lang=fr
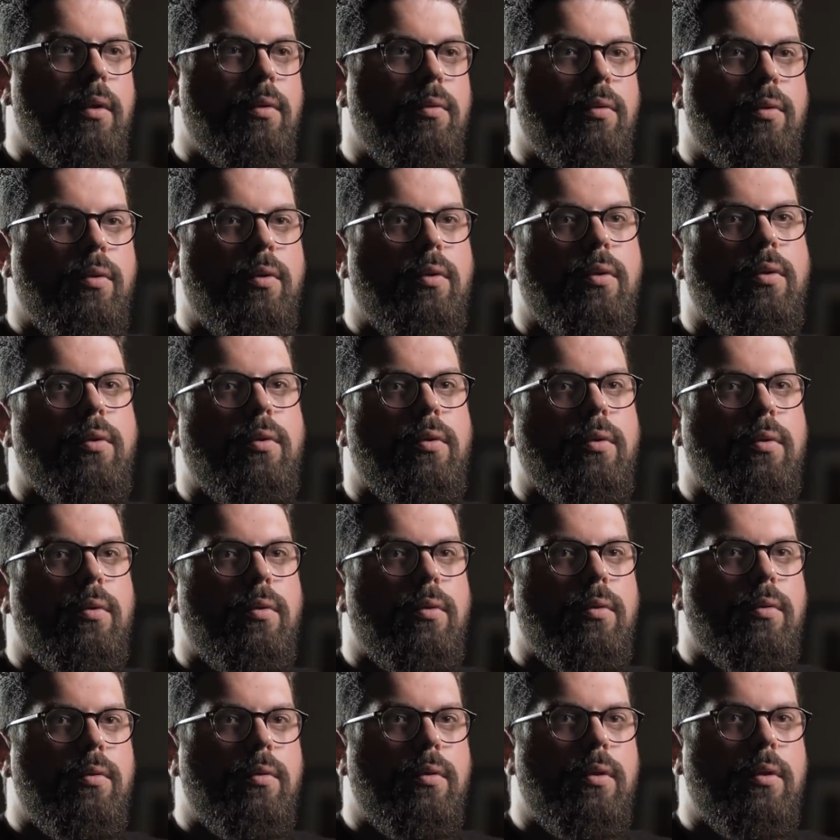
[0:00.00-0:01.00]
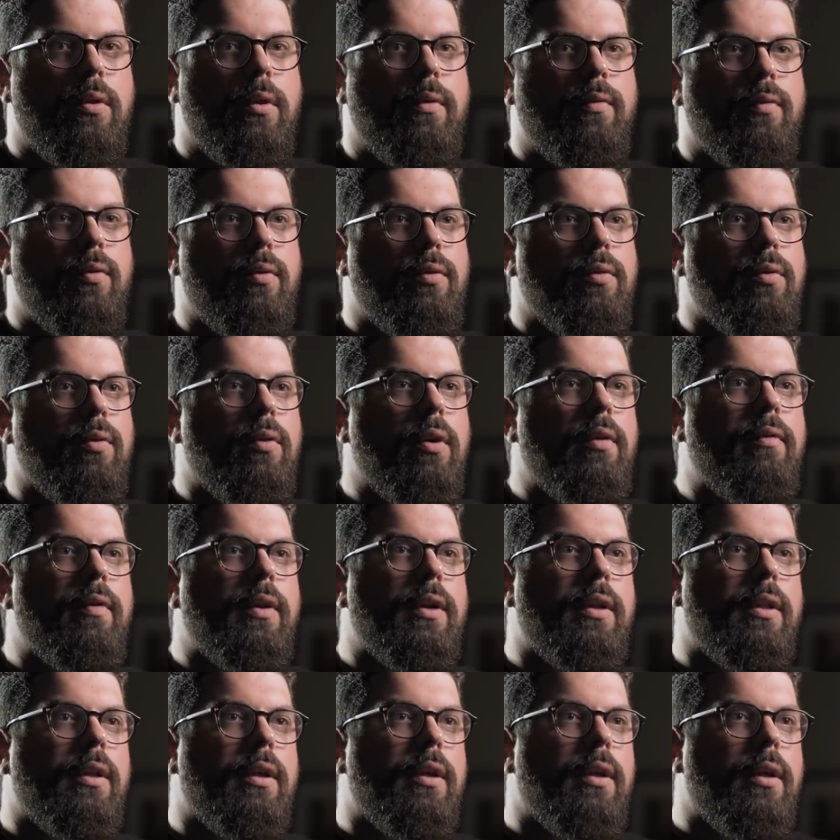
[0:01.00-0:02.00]
Donc euh, des photos
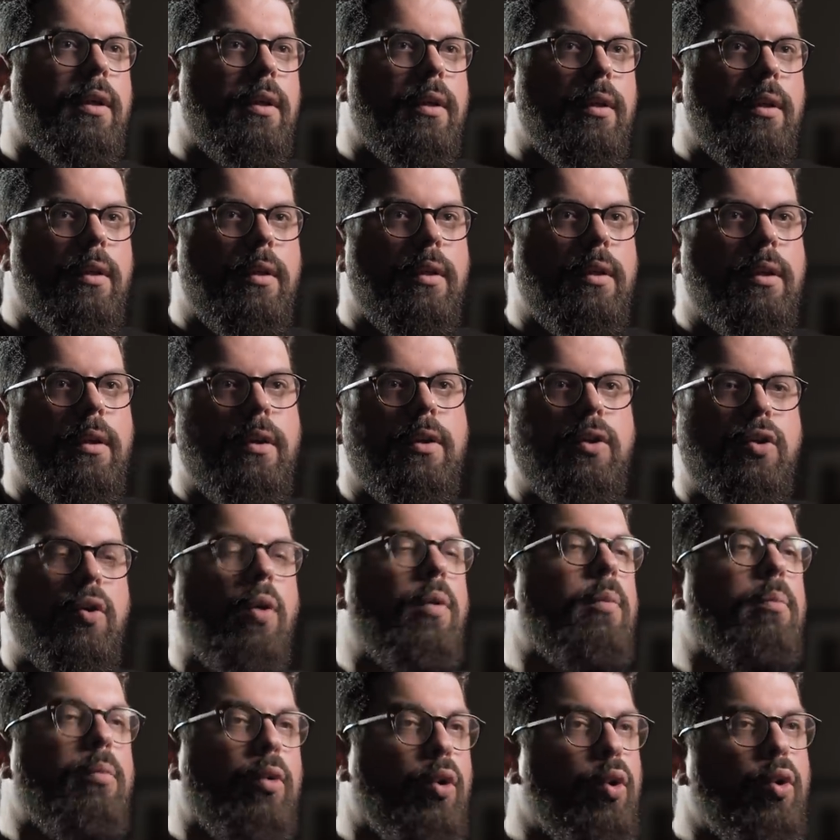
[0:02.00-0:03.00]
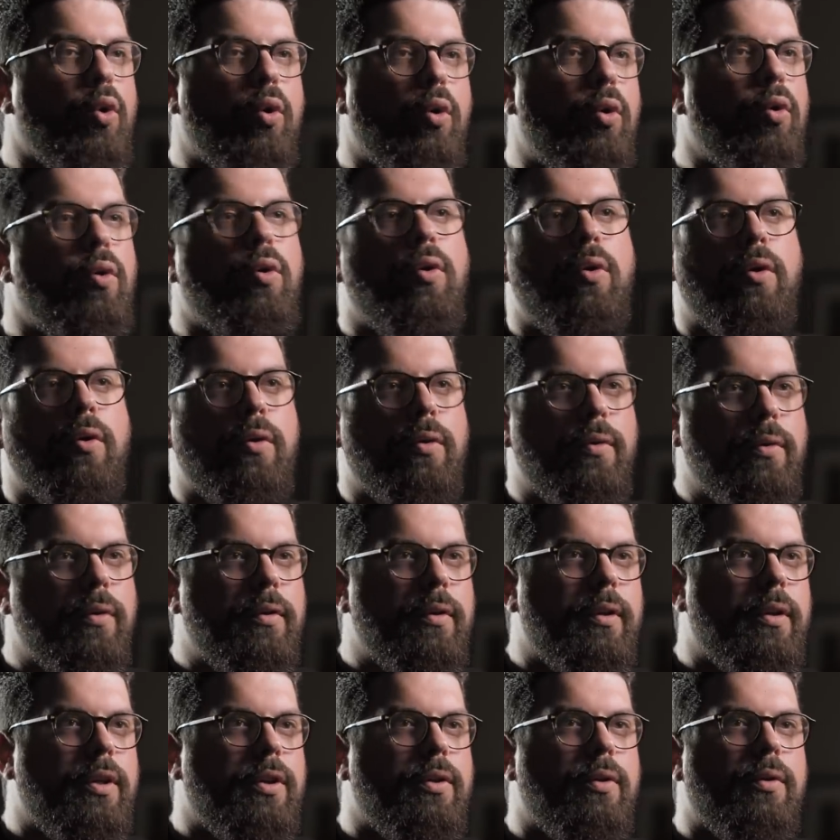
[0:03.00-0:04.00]
avec des, gens beaux, euh,
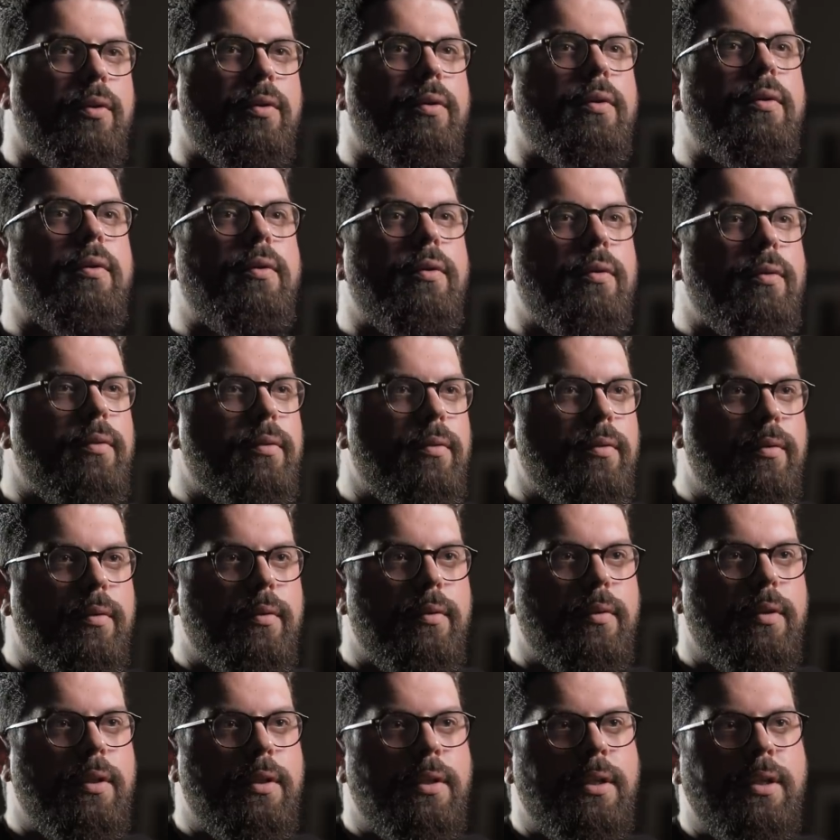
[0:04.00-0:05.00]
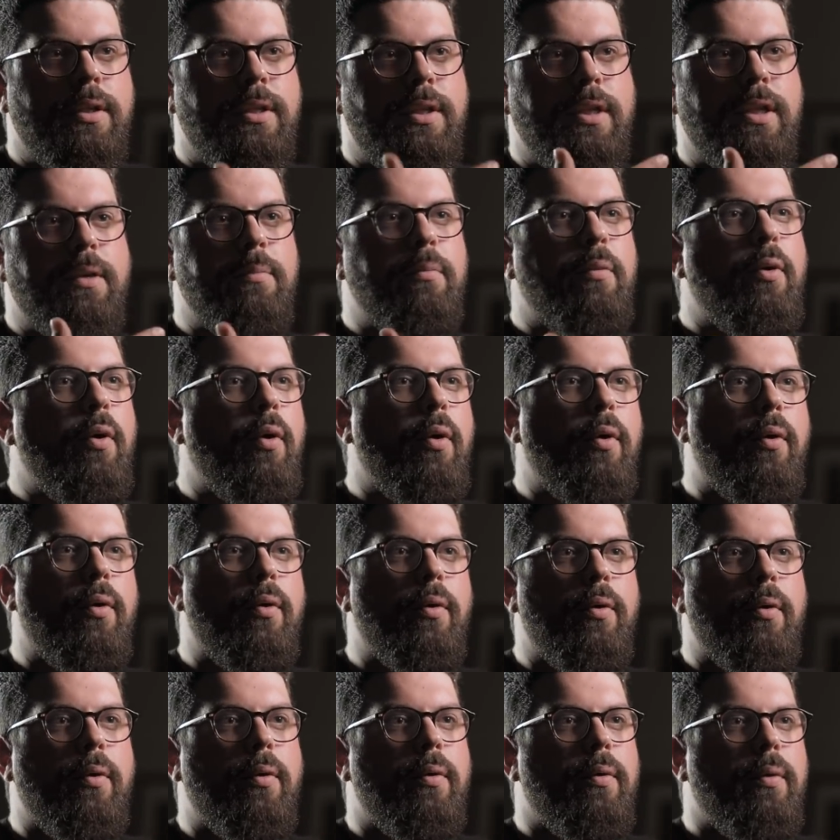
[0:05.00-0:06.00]
des gens euh, esthétiquement
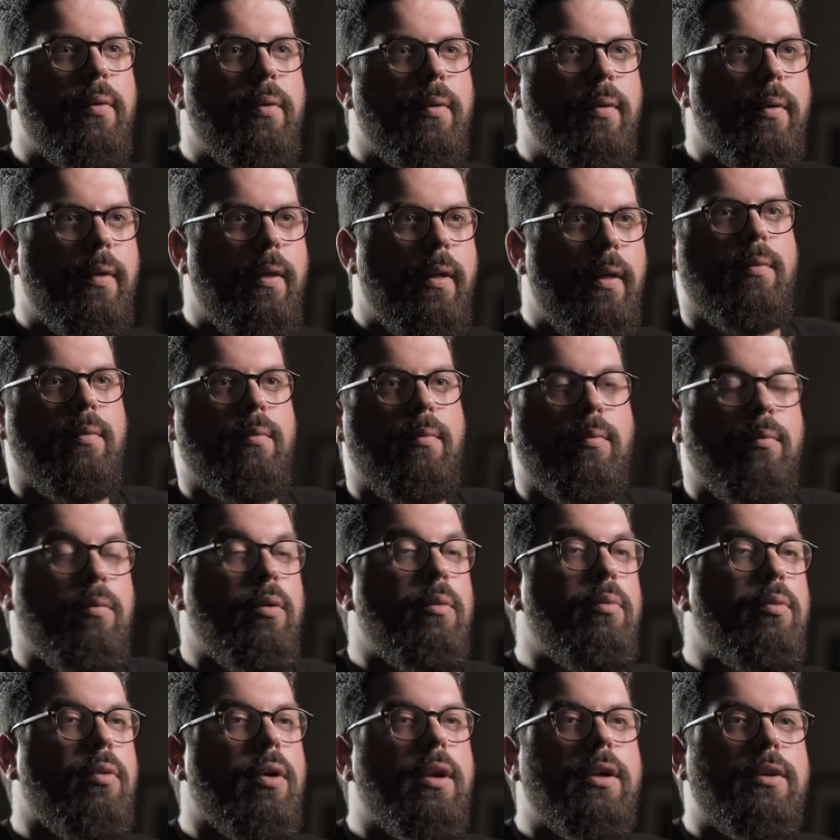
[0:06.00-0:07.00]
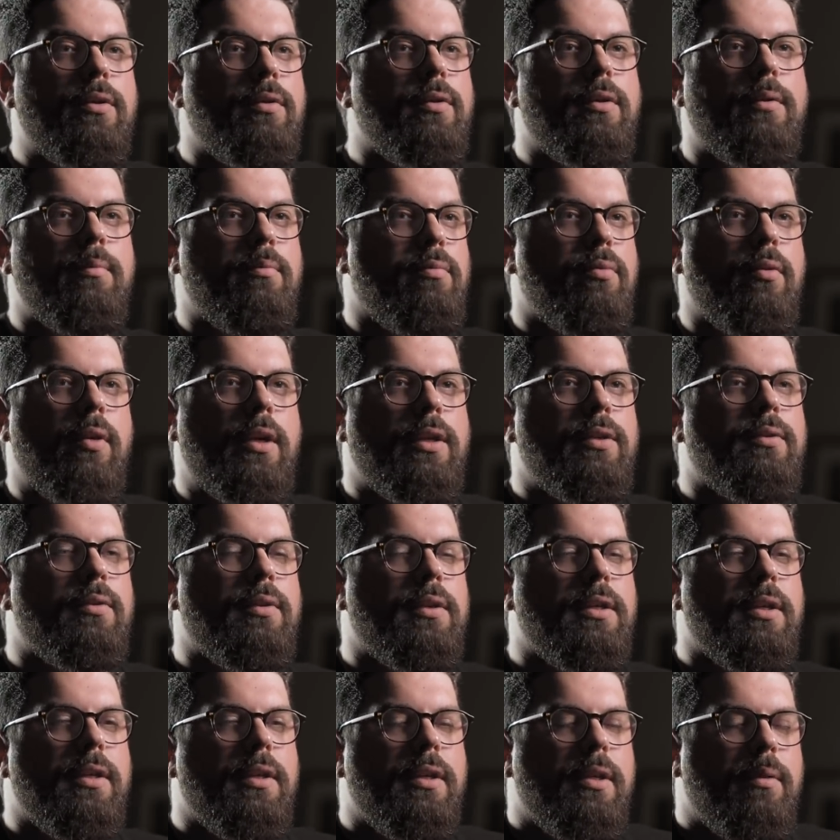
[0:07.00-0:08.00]
beau pour la,
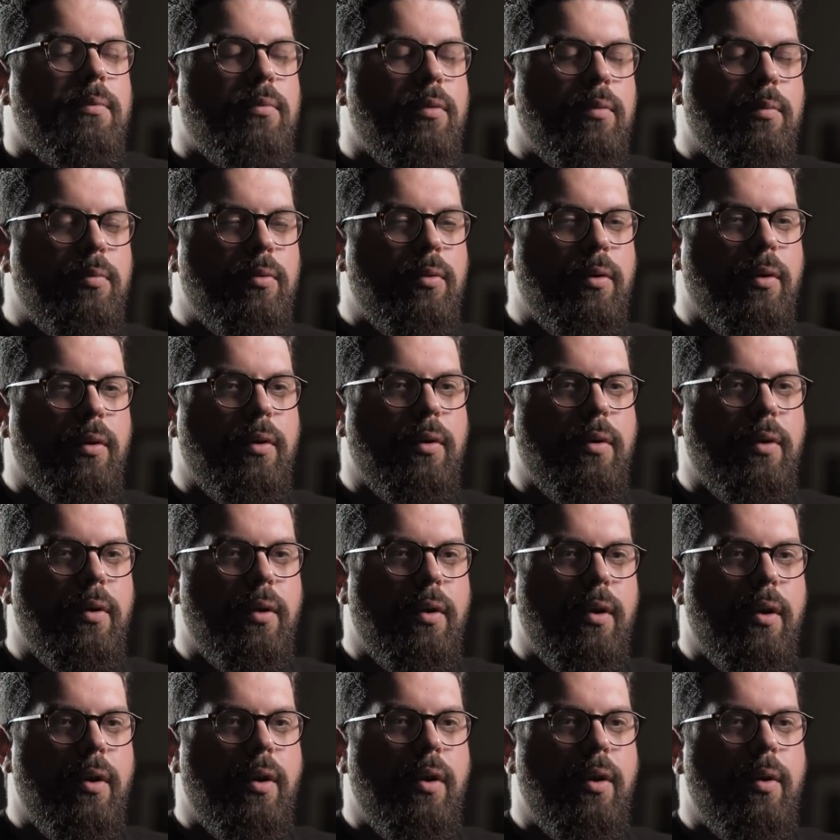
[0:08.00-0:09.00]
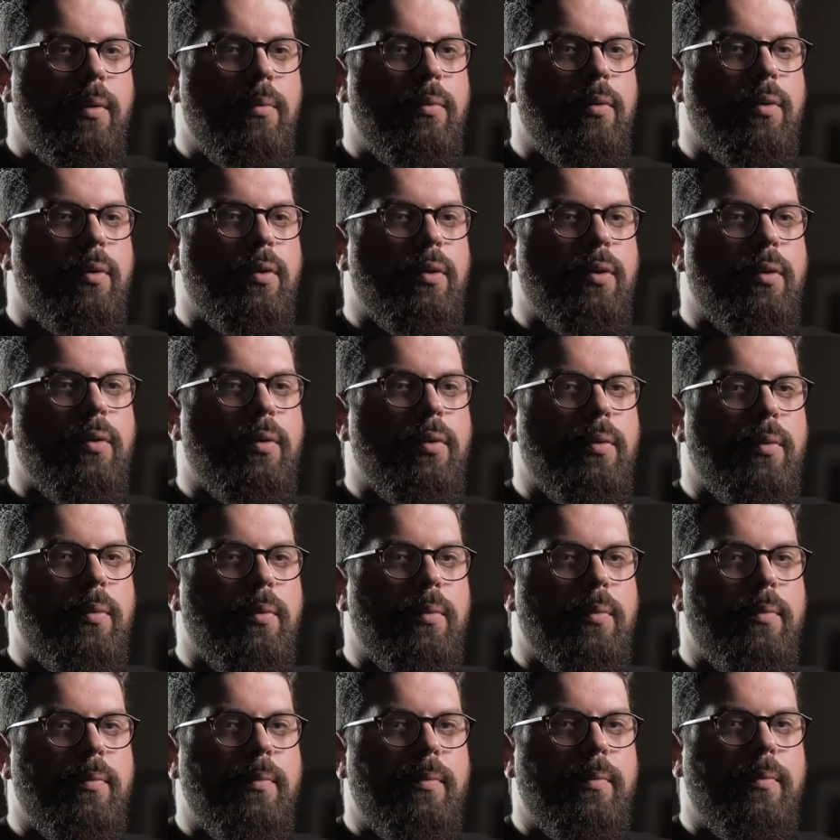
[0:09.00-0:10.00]
société, beau pour, euh, pour le,
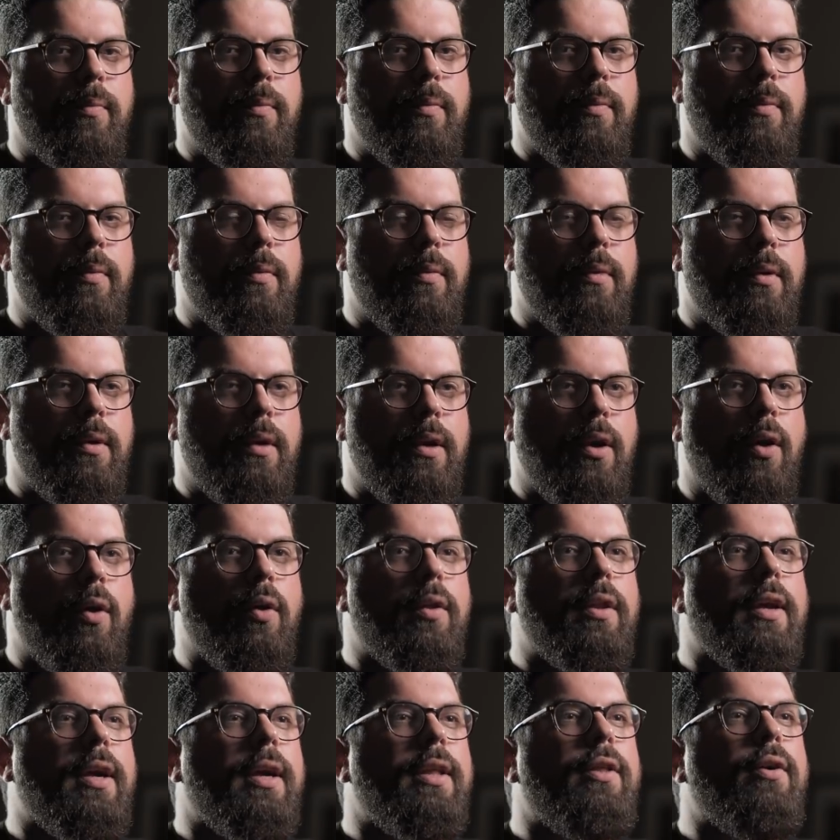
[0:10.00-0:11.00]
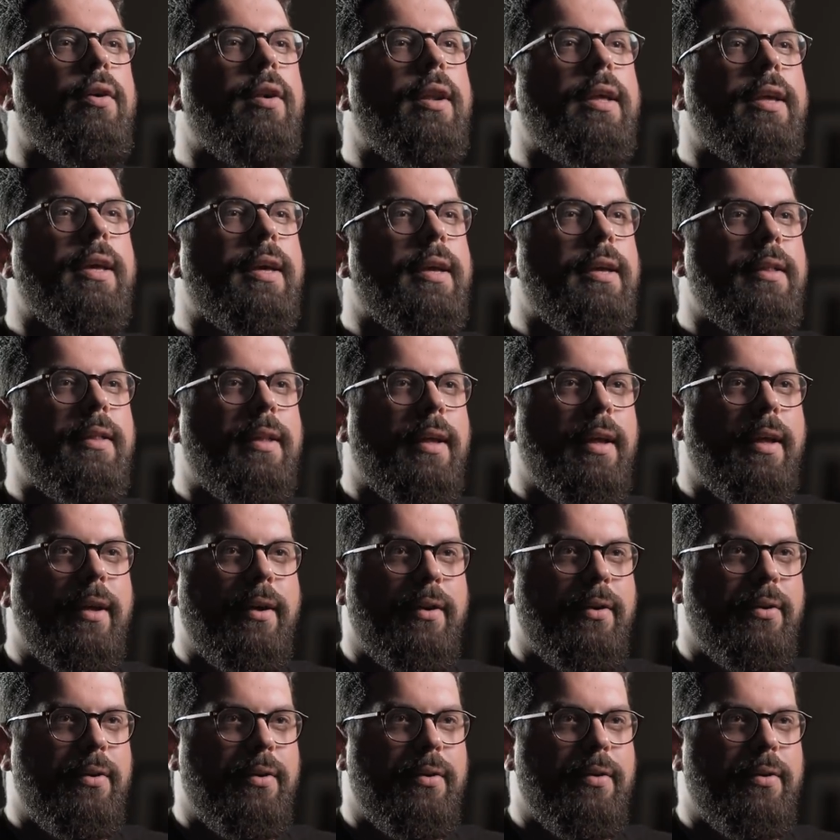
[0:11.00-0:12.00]
qui rentrait dans les
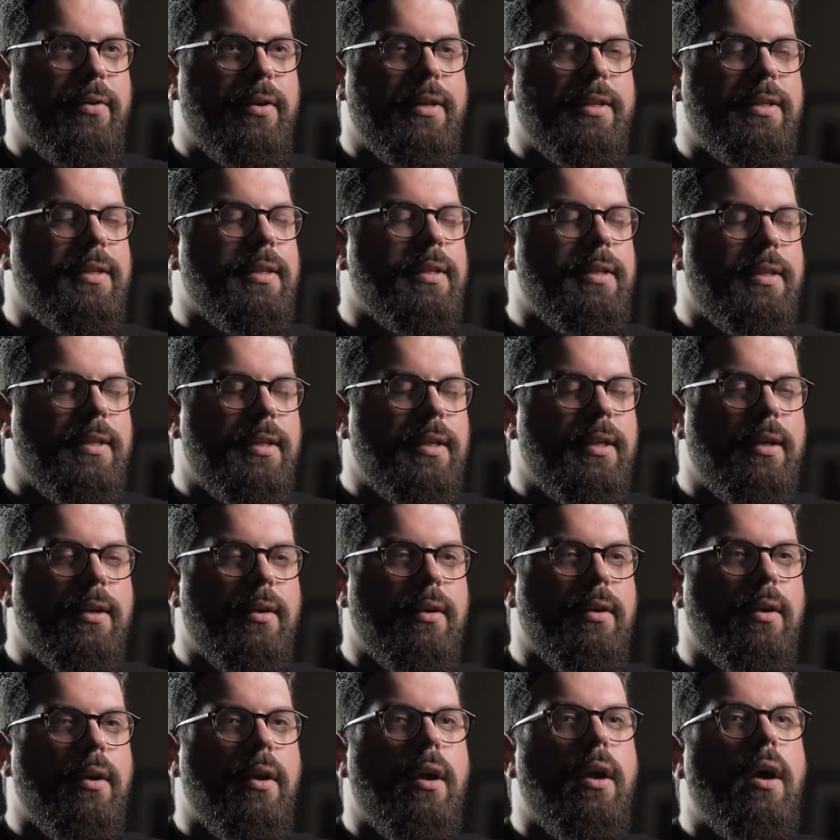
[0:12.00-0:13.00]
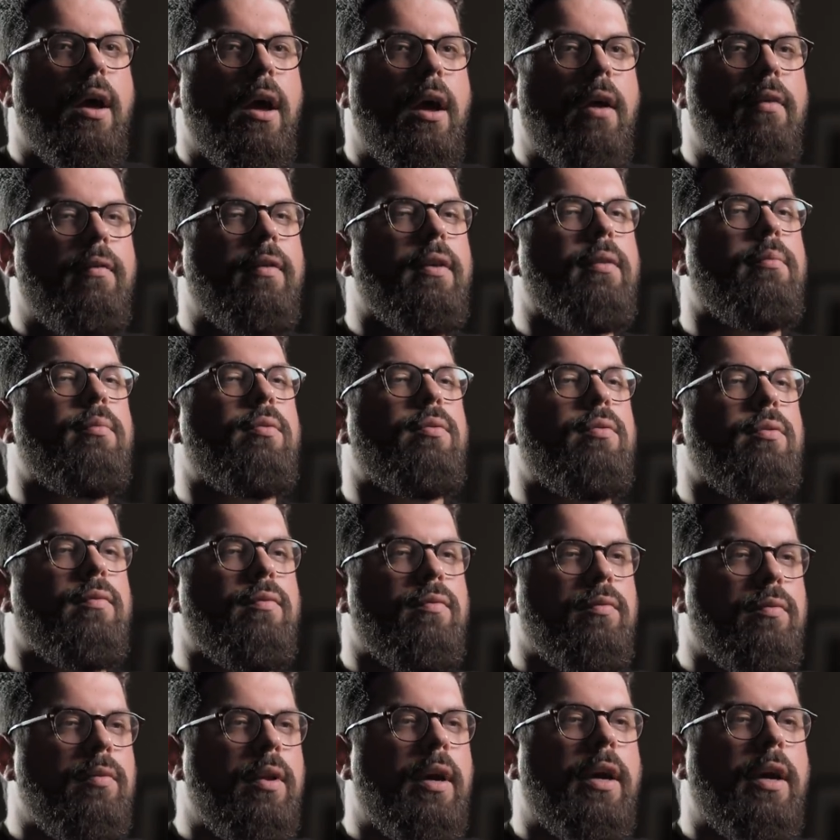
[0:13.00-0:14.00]
critères euh, esthétiques avec beaucoup de fou